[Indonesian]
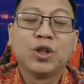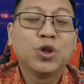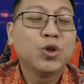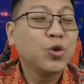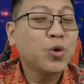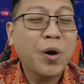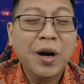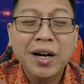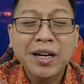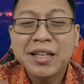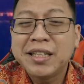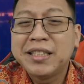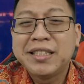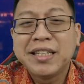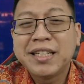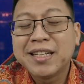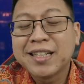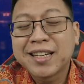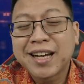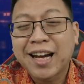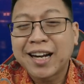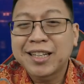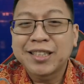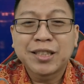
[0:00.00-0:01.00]
Tuhan
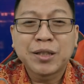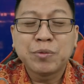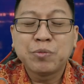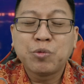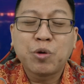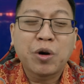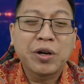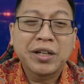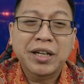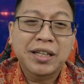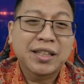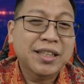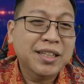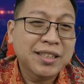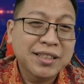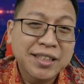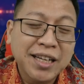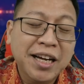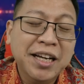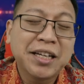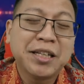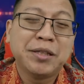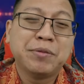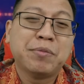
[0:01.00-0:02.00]
izinkan semuanya
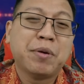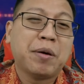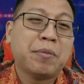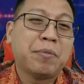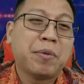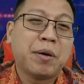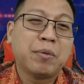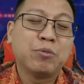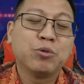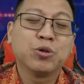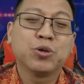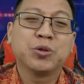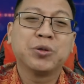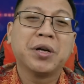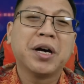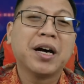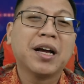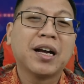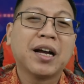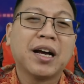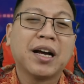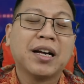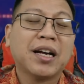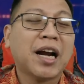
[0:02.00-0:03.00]
terjadi Bapak Ibu
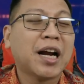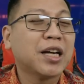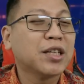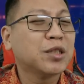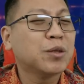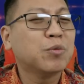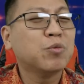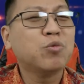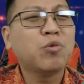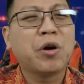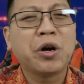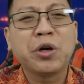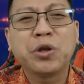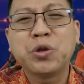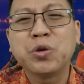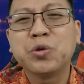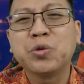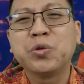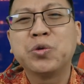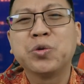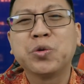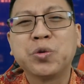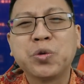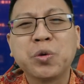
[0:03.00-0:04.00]
Saudara dan semua itu
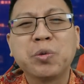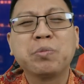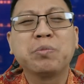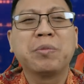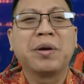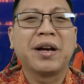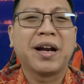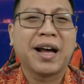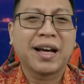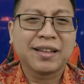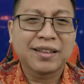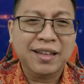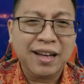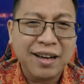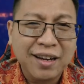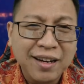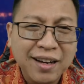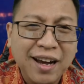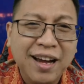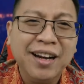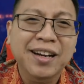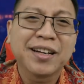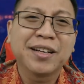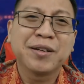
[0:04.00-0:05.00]
untuk
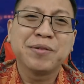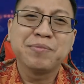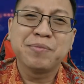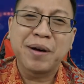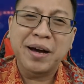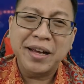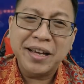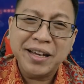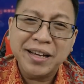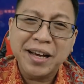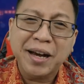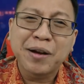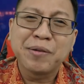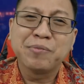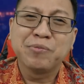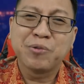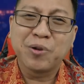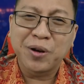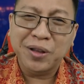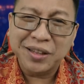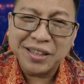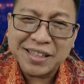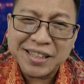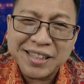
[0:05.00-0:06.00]
mendatangkan kebaikan
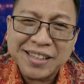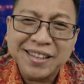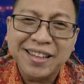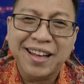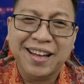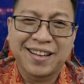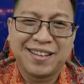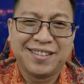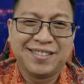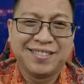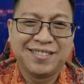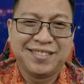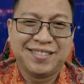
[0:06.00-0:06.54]
buat kita.